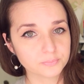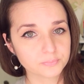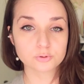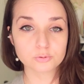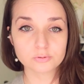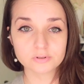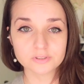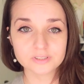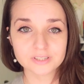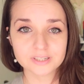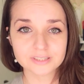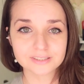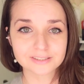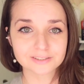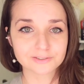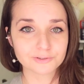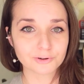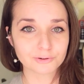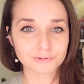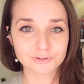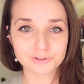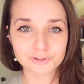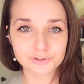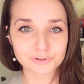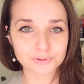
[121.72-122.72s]
Sukces
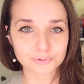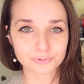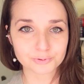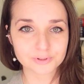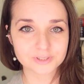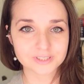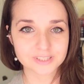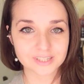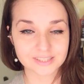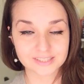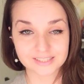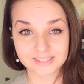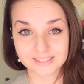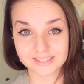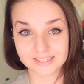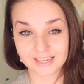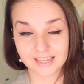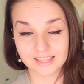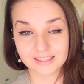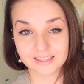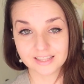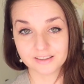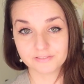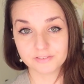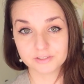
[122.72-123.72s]
goni sukces,
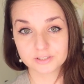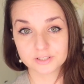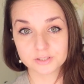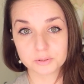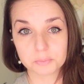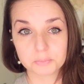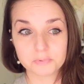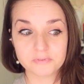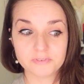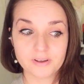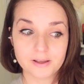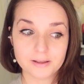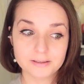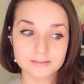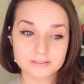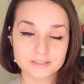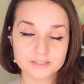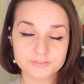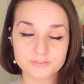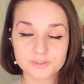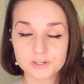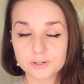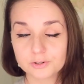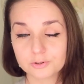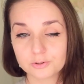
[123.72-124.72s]
Stan nawet zdobywa
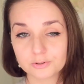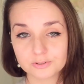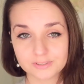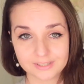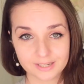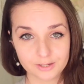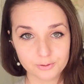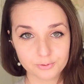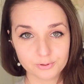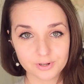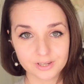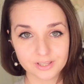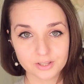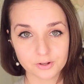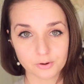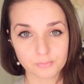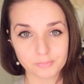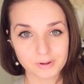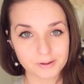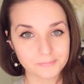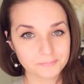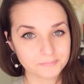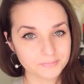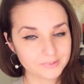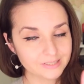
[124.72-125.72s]
swego rodzaju
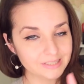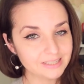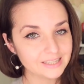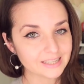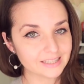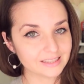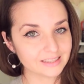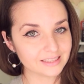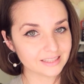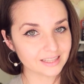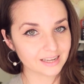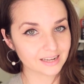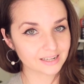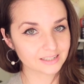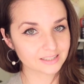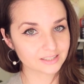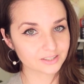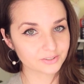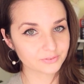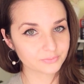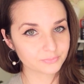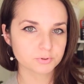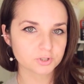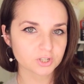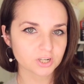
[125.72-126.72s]
renomę.
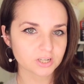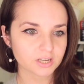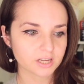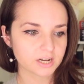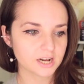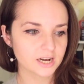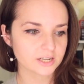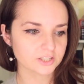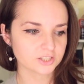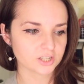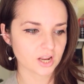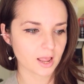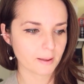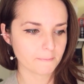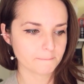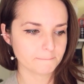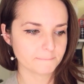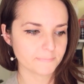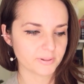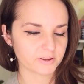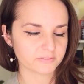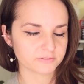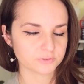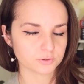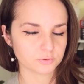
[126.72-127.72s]
Jednak przekracza
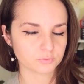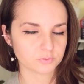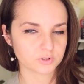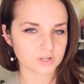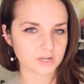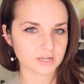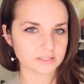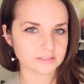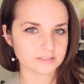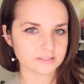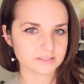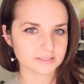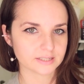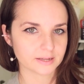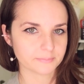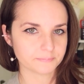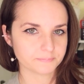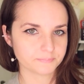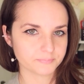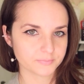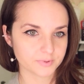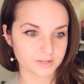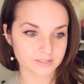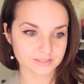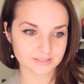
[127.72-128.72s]
pewną granicę,
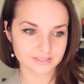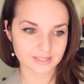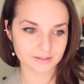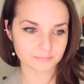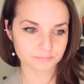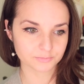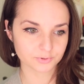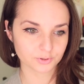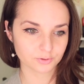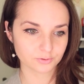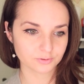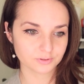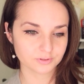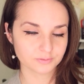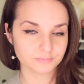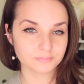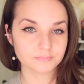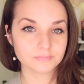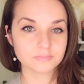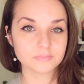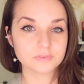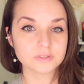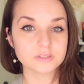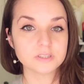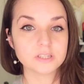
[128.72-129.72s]
a stamtąd
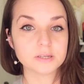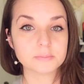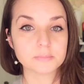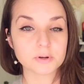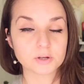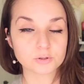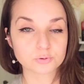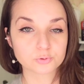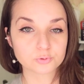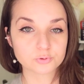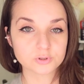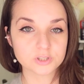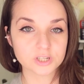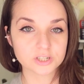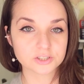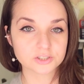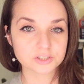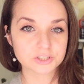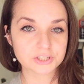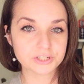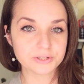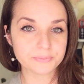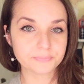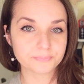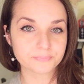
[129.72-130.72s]
nie ma już
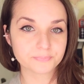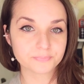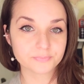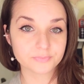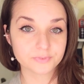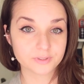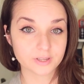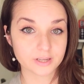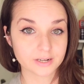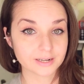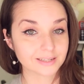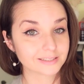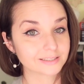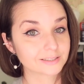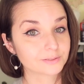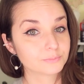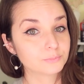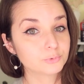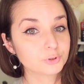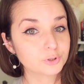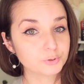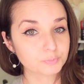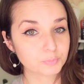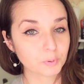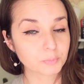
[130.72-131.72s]
ucieczki. Teraz
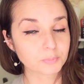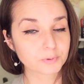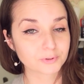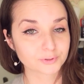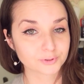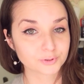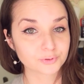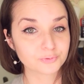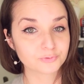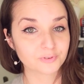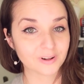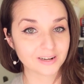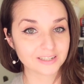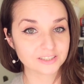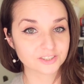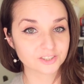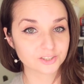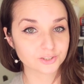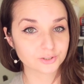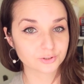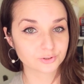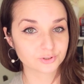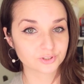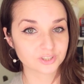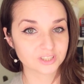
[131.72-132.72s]
musi po prostu
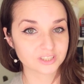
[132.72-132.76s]
walczyć o